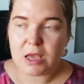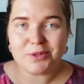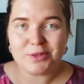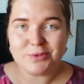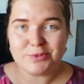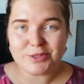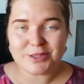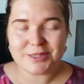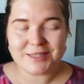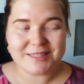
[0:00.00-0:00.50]

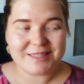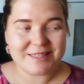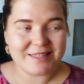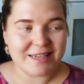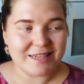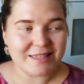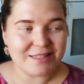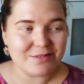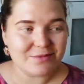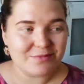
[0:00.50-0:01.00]
Потому что
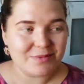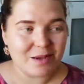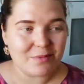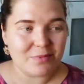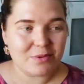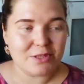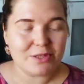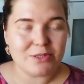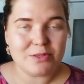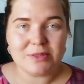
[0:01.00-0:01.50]
здесь у меня
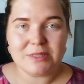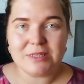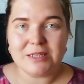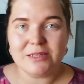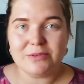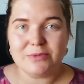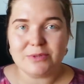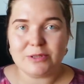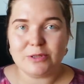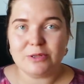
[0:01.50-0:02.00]
были
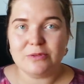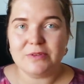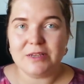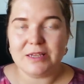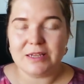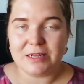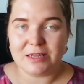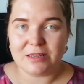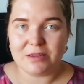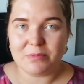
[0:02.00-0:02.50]
созданы
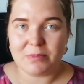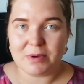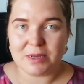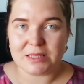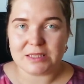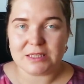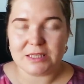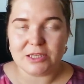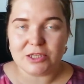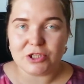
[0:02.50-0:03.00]
условия реанимации,